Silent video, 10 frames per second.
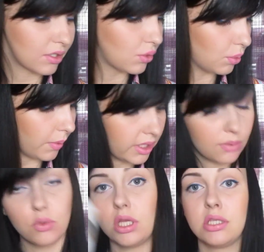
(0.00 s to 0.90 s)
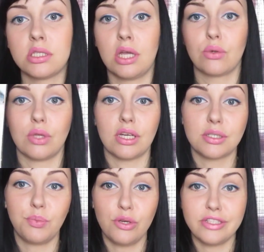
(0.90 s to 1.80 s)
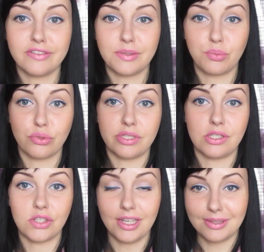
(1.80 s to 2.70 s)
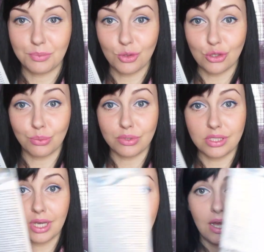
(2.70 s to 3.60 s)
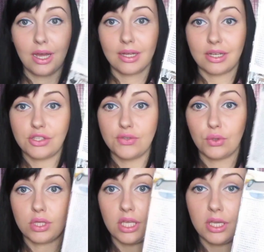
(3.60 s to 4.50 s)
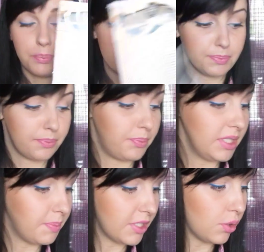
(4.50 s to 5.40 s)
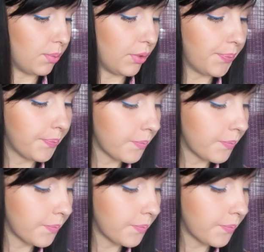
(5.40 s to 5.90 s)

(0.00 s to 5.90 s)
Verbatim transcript: штук, поэтому я не знаю, куда их использовать, пусть лежат, может быть, для чего-то их приспособлю.